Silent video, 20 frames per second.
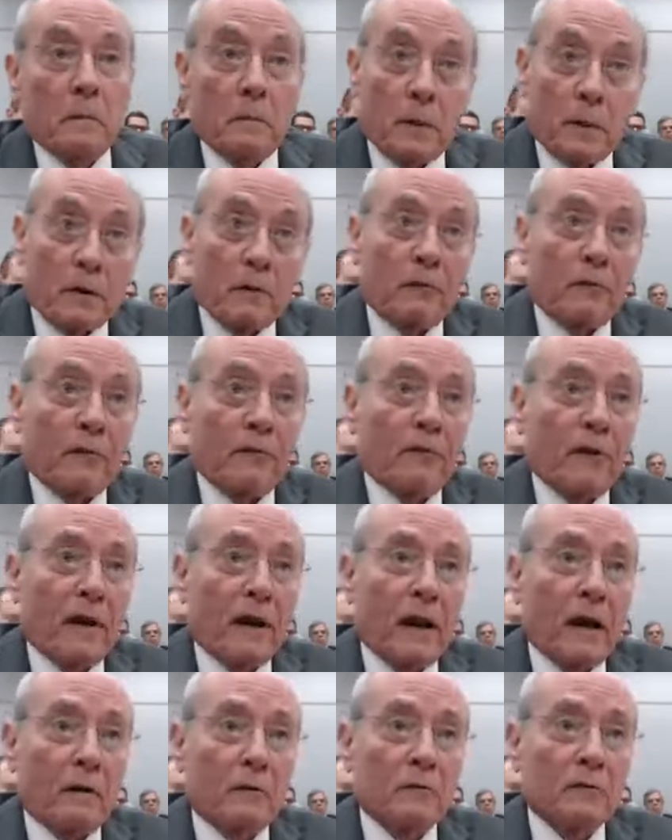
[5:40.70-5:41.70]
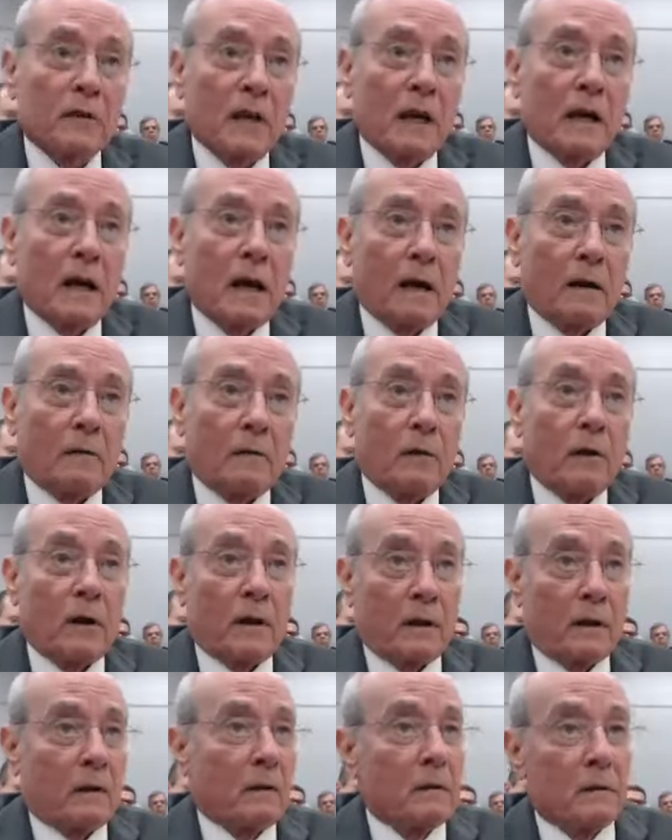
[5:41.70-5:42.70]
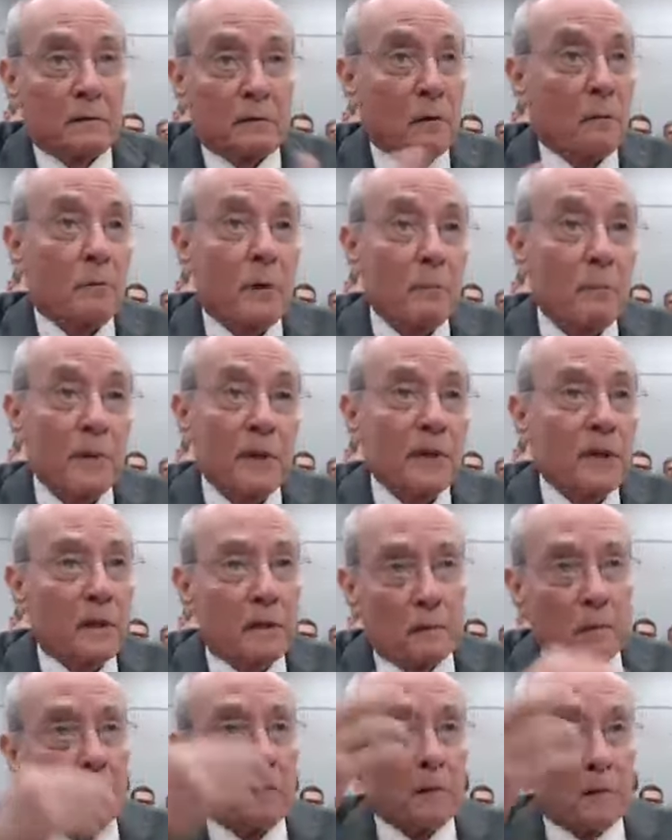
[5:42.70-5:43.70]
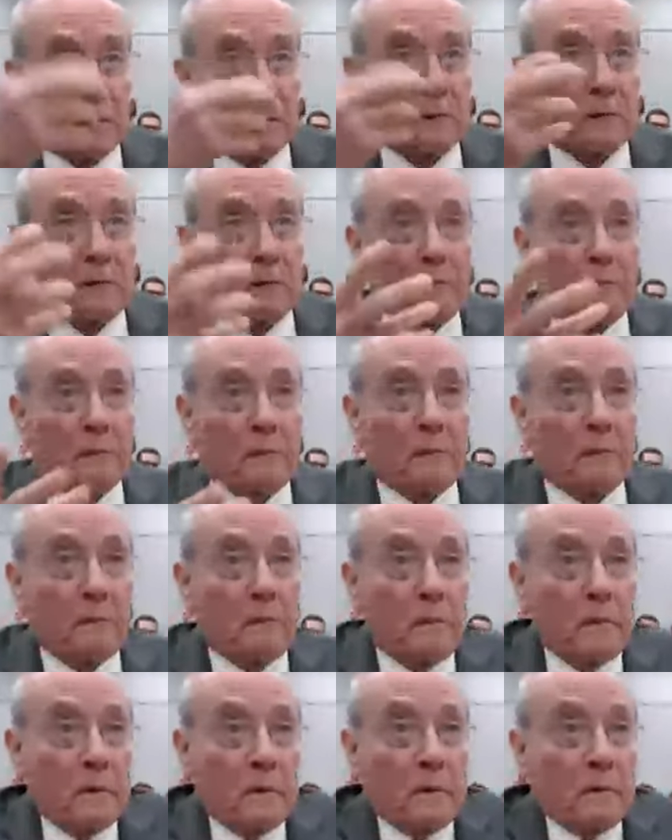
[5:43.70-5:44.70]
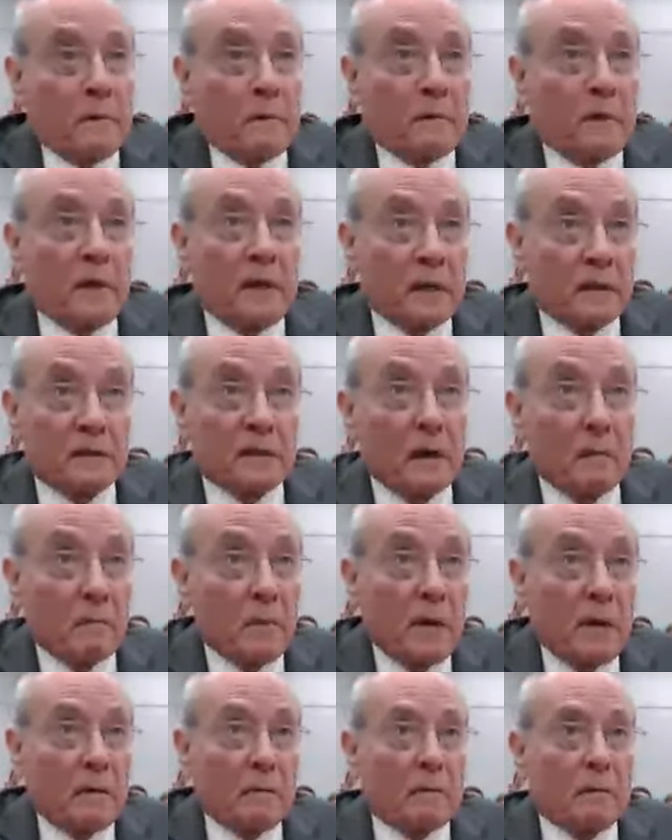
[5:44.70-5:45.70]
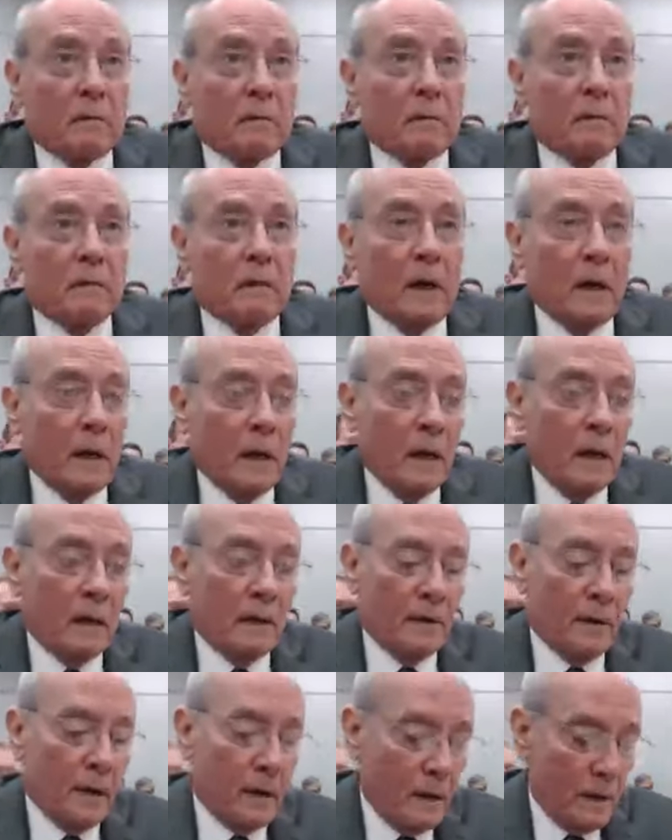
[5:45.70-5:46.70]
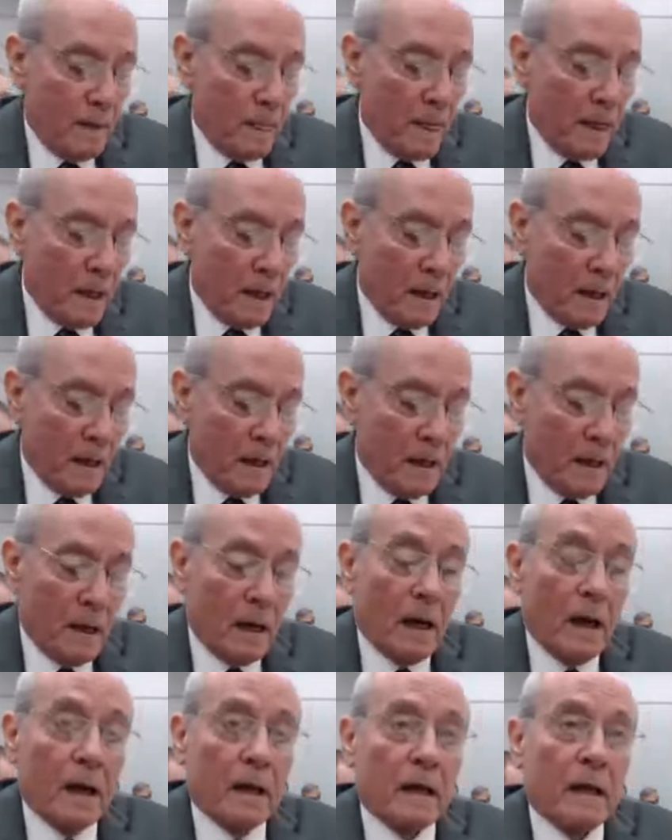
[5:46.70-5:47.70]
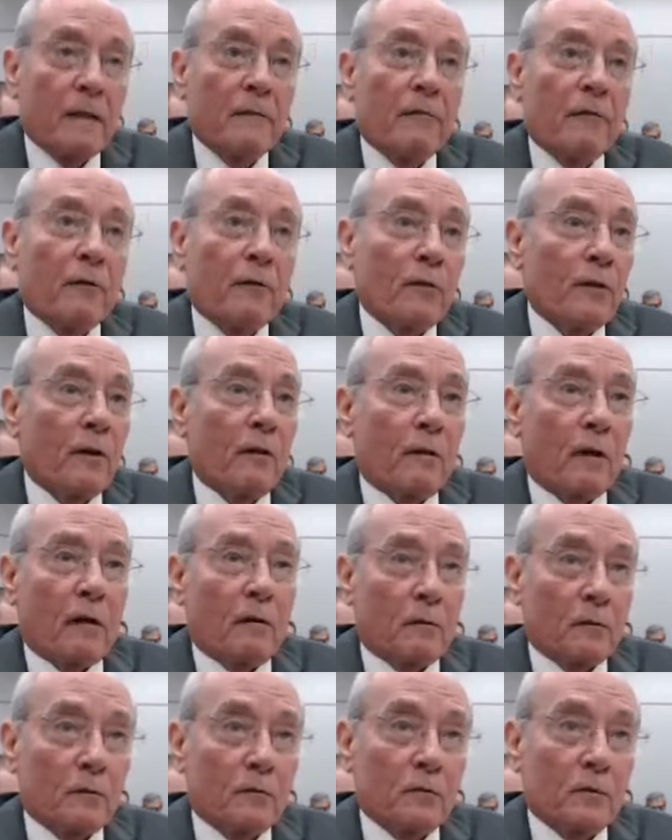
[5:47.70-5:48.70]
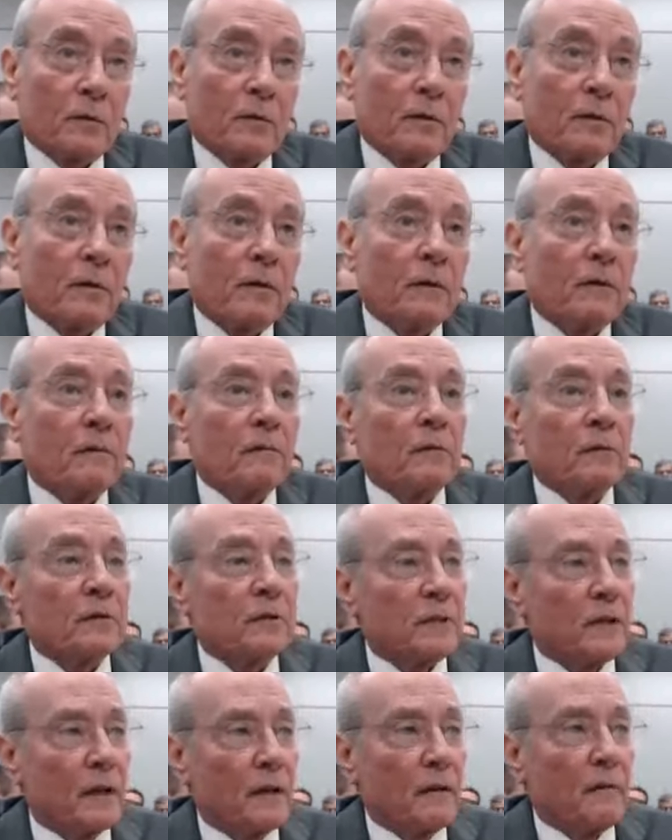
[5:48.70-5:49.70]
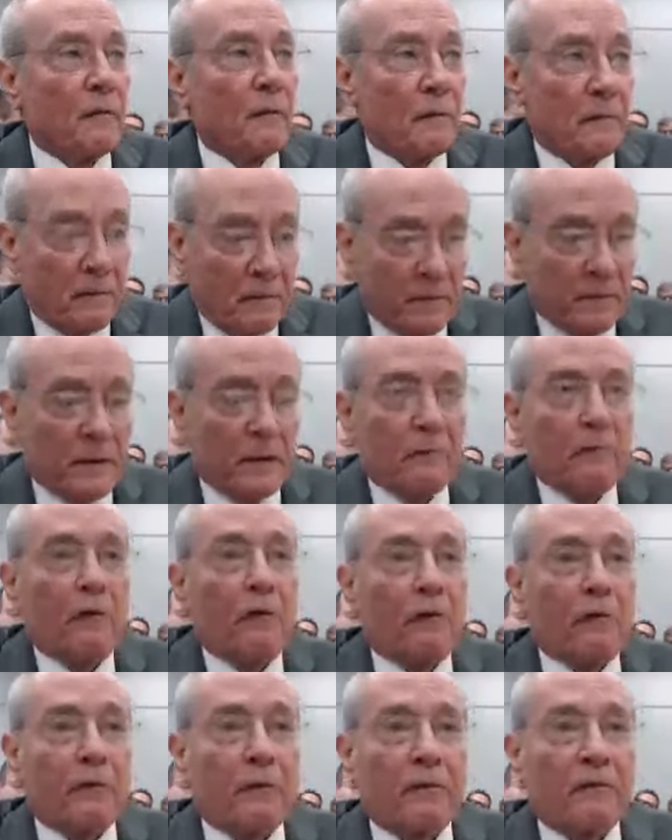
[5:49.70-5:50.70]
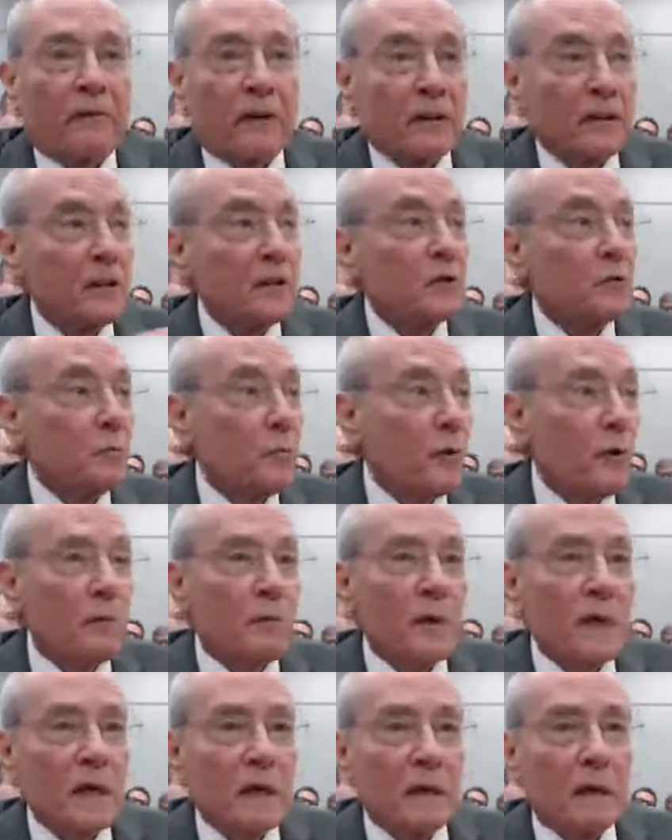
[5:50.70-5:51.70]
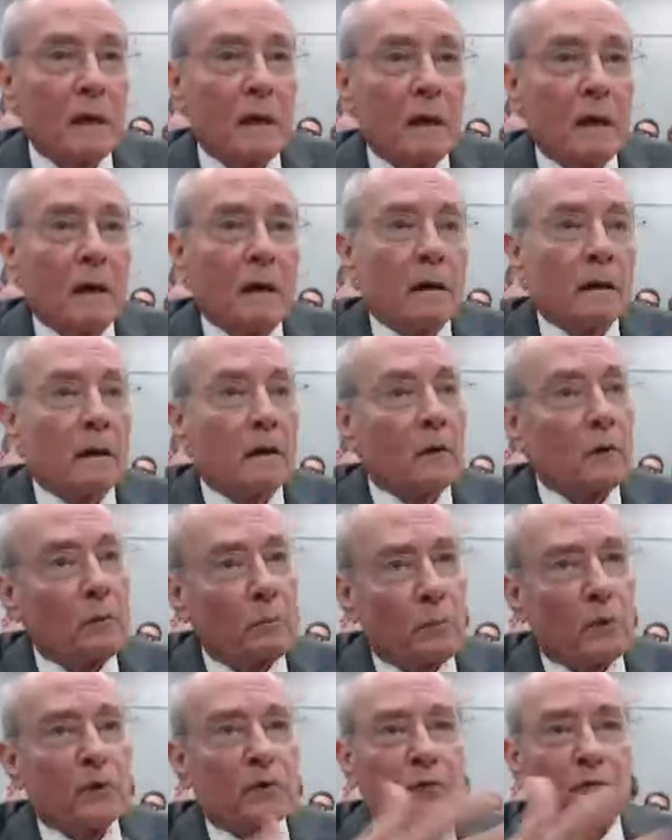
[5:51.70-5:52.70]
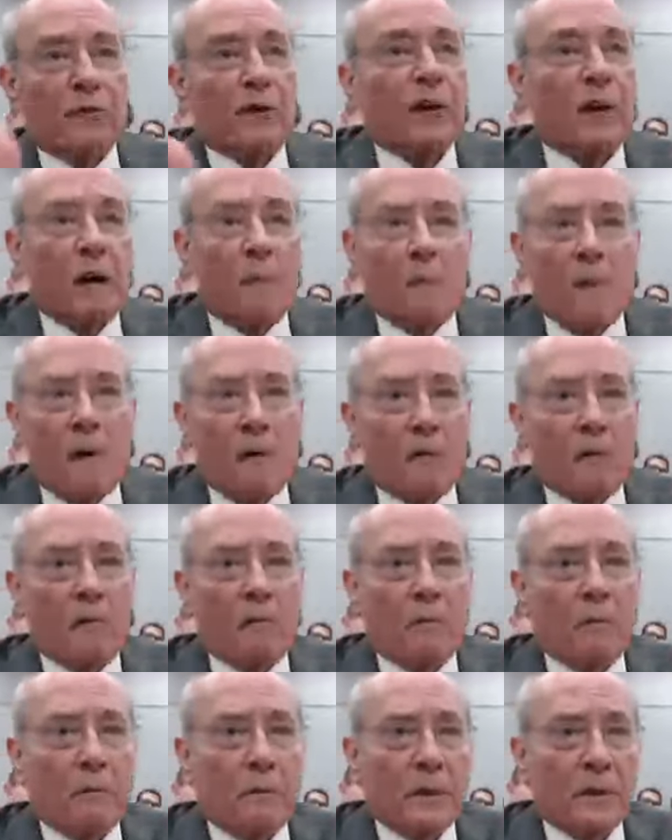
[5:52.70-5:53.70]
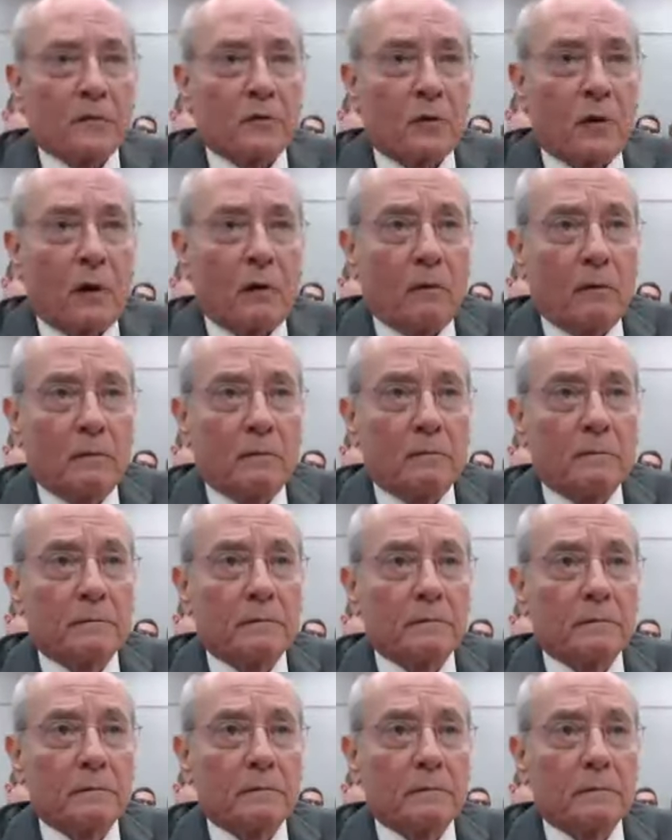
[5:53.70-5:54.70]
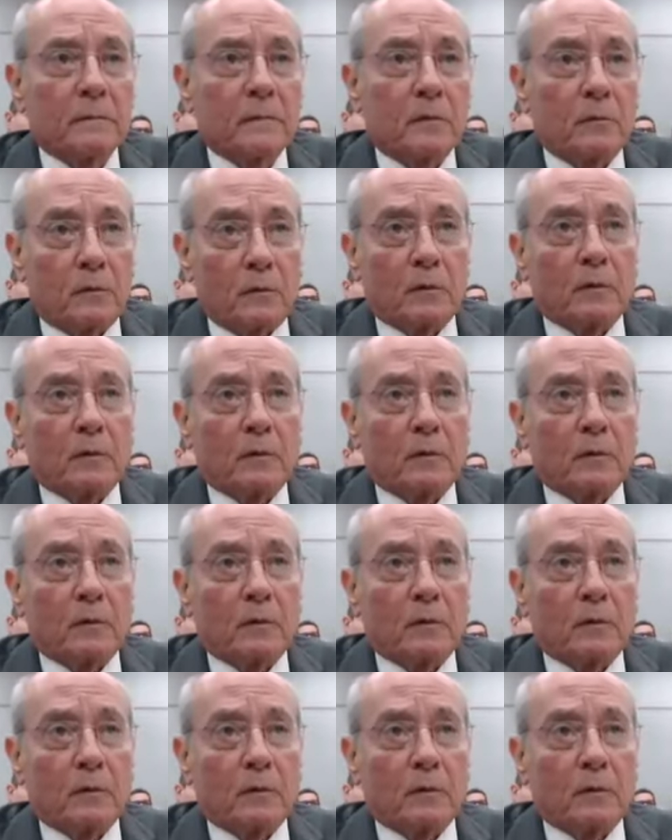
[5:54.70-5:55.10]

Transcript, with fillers: que eu fui falar com o Zé Carlos, olha, eles estão me pedindo, eu, eu, queria saber, eu, né? Aí ele falou, não, Glaucus, você devolve, faz isso por mim, que eu não posso ficar mal com o pessoal. E ele,